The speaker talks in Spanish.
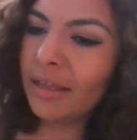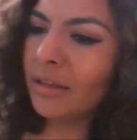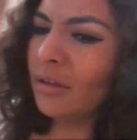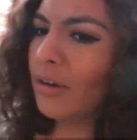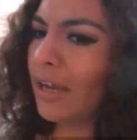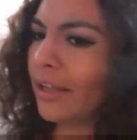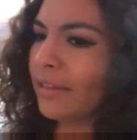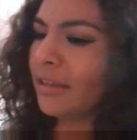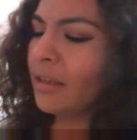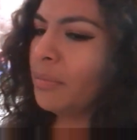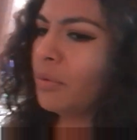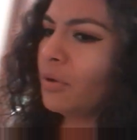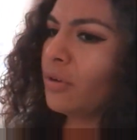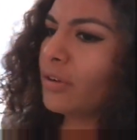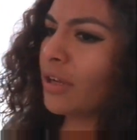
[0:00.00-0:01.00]
en
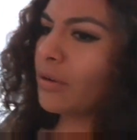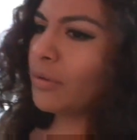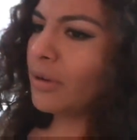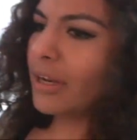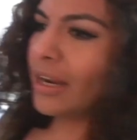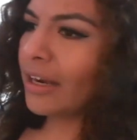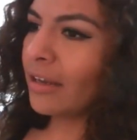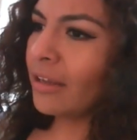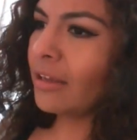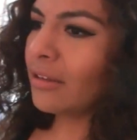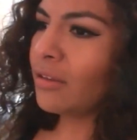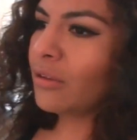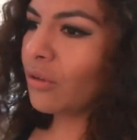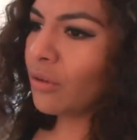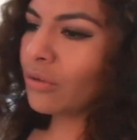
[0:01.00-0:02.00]
Holanda por lo
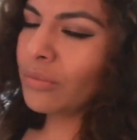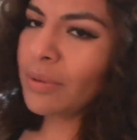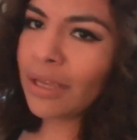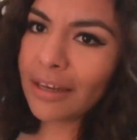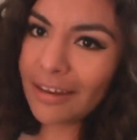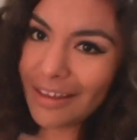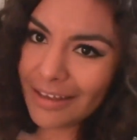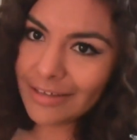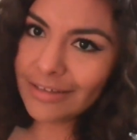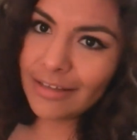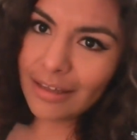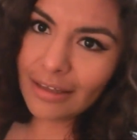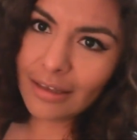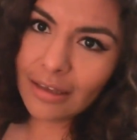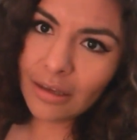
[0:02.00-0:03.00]
regular todo viene
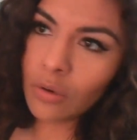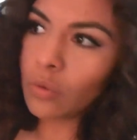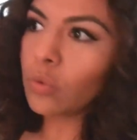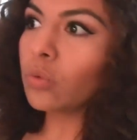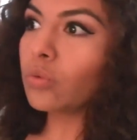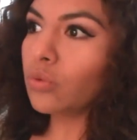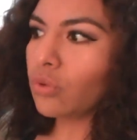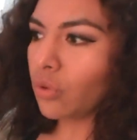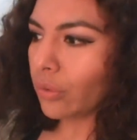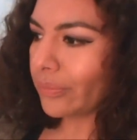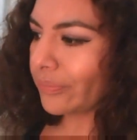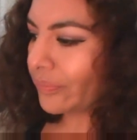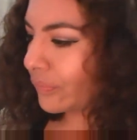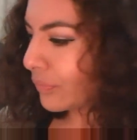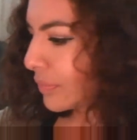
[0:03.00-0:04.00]
así junto.
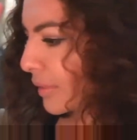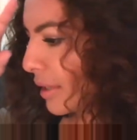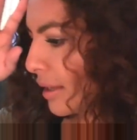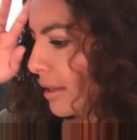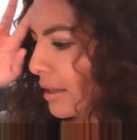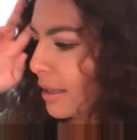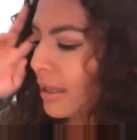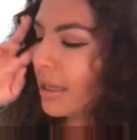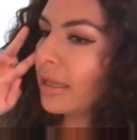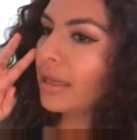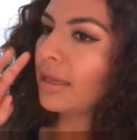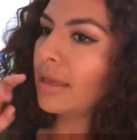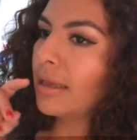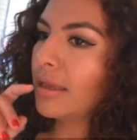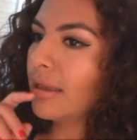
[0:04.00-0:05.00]

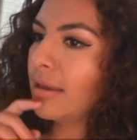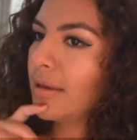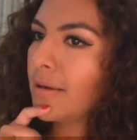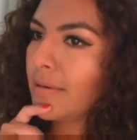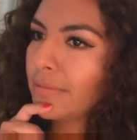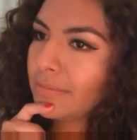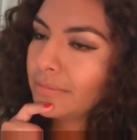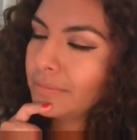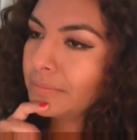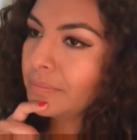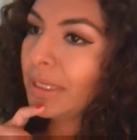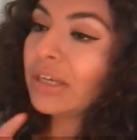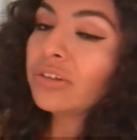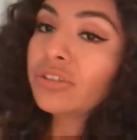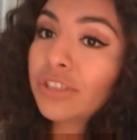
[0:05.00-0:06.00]
Eh,
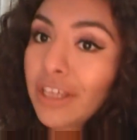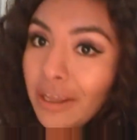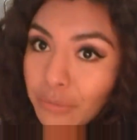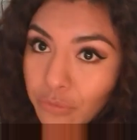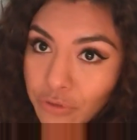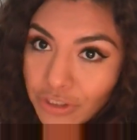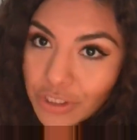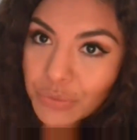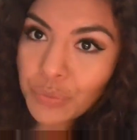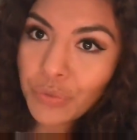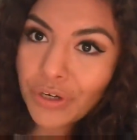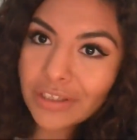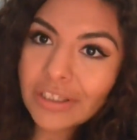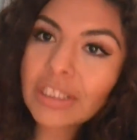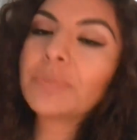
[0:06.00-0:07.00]
pero sí hay muchas
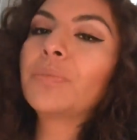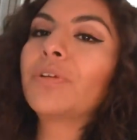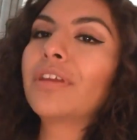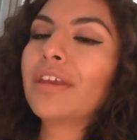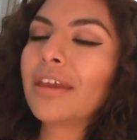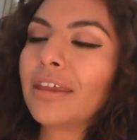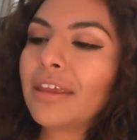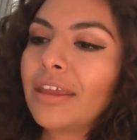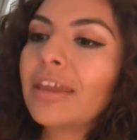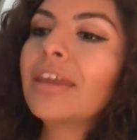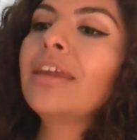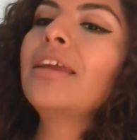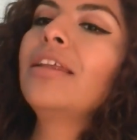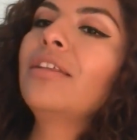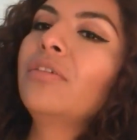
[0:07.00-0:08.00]
puertas porque
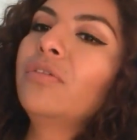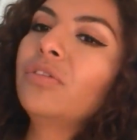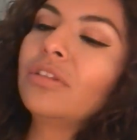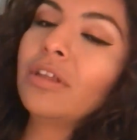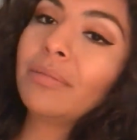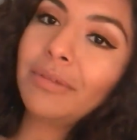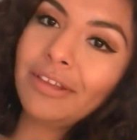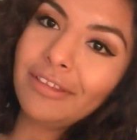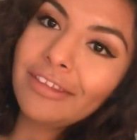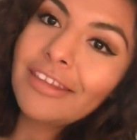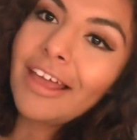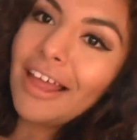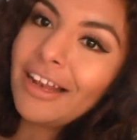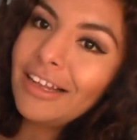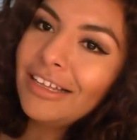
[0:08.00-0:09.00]
aquí lo
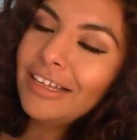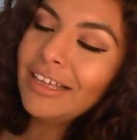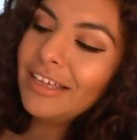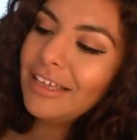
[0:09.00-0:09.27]
fundamental